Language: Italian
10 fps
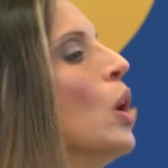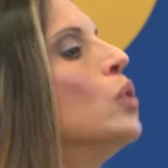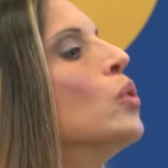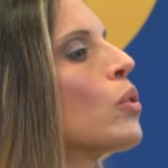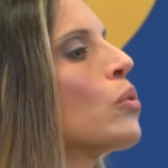
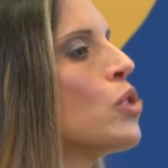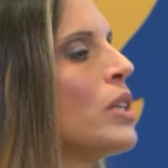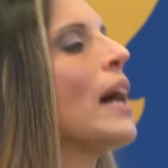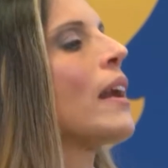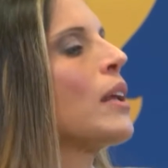non
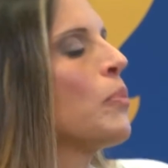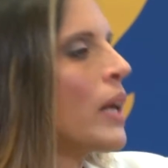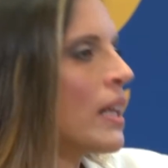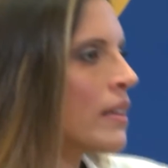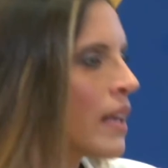riuscire a
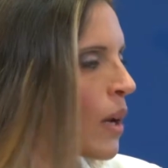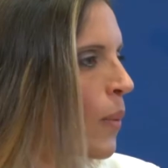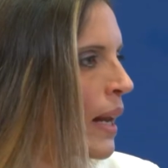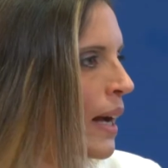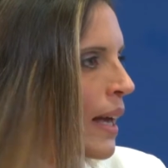riprendere
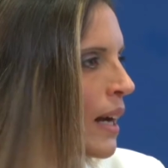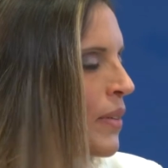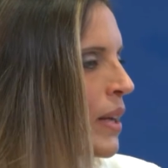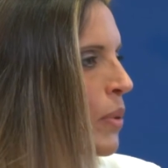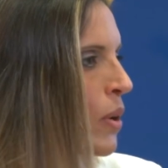quella che era la
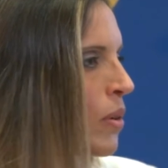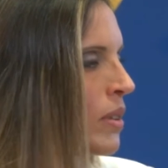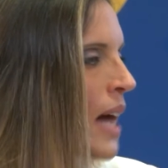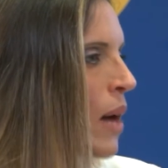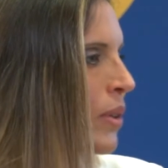vita per
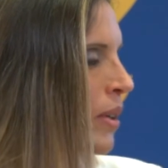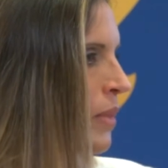lockdown,